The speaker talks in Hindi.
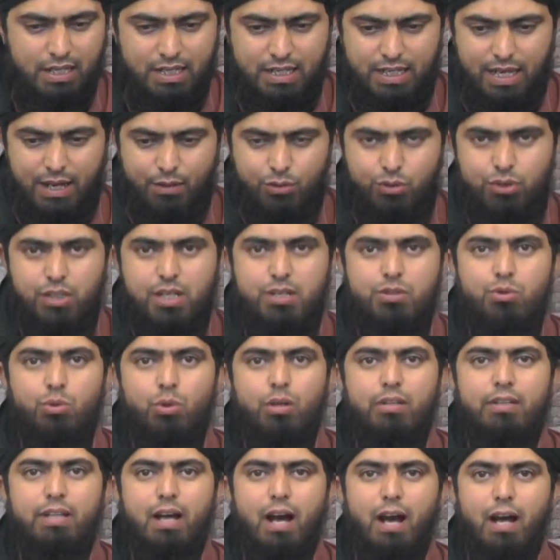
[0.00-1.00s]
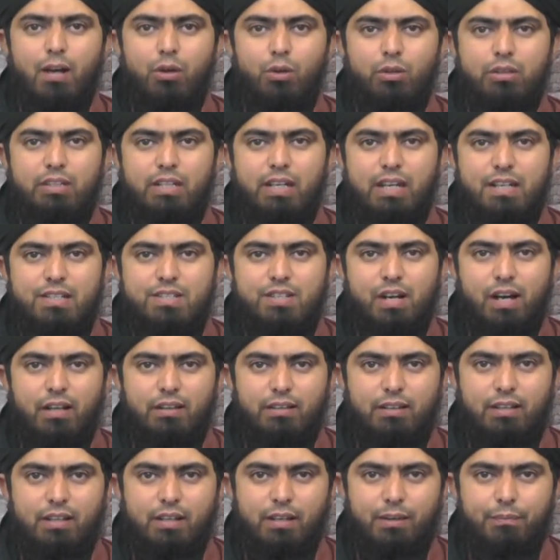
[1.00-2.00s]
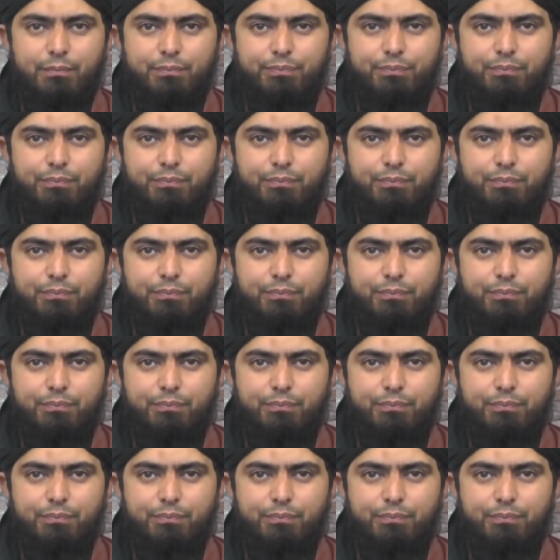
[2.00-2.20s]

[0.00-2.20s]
ये उसकी सूरत हाल होती है चांद की